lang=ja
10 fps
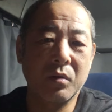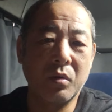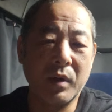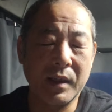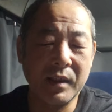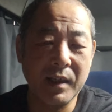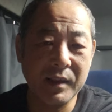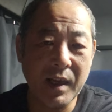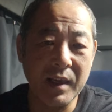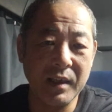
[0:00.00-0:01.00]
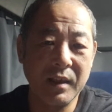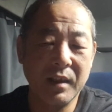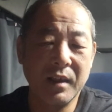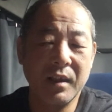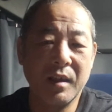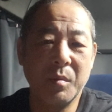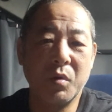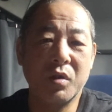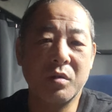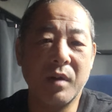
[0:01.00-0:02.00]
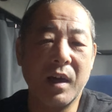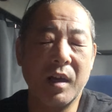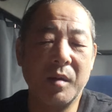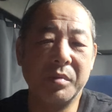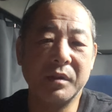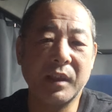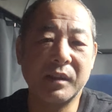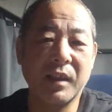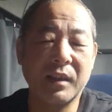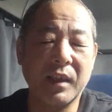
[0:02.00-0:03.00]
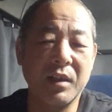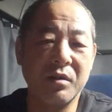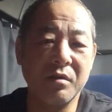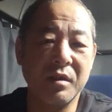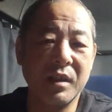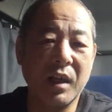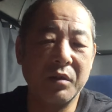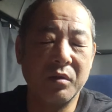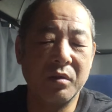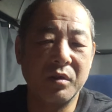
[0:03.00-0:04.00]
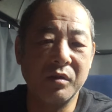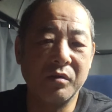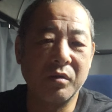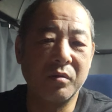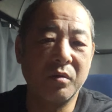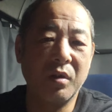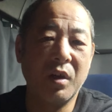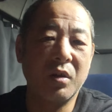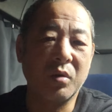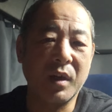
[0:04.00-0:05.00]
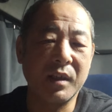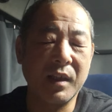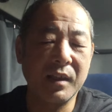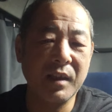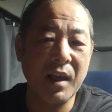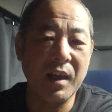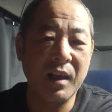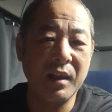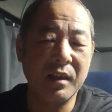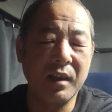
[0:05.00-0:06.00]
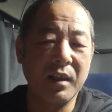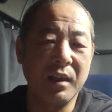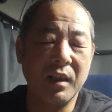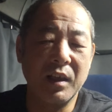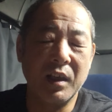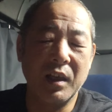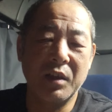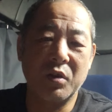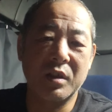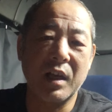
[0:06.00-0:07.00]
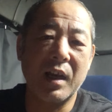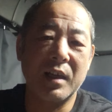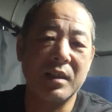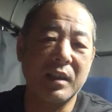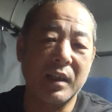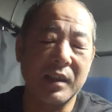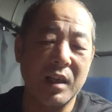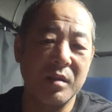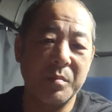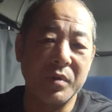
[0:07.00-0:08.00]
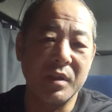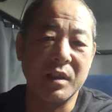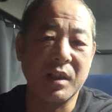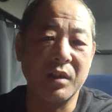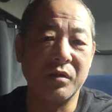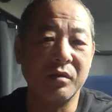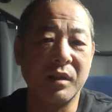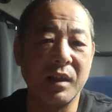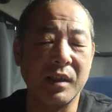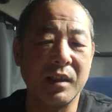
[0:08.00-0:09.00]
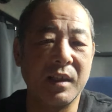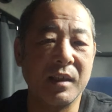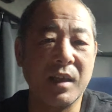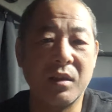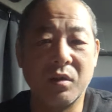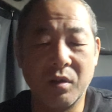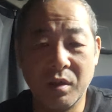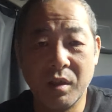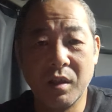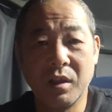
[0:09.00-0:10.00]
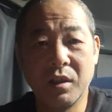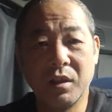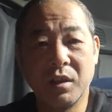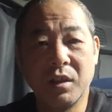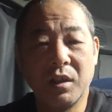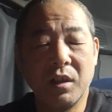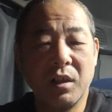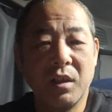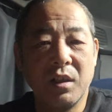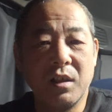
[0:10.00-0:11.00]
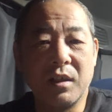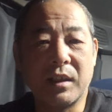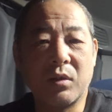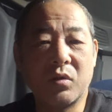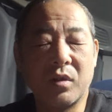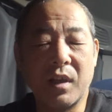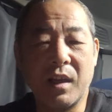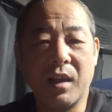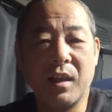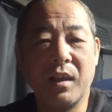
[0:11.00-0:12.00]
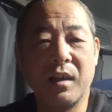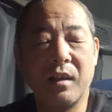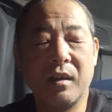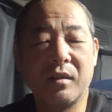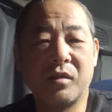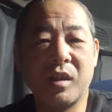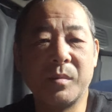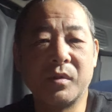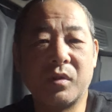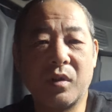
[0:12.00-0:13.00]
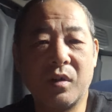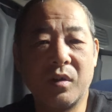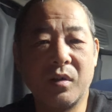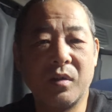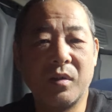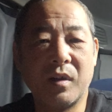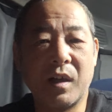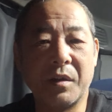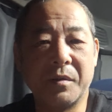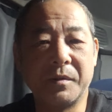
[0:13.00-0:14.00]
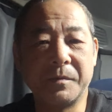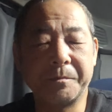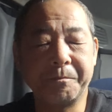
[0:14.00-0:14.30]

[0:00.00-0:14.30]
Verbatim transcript: 取らせなさい。もしくは分割だったら10時間の休息を取らせなさい。で、4時間走ったら30分しっかり休憩させなさいと。行ったことでね、随分と、あの、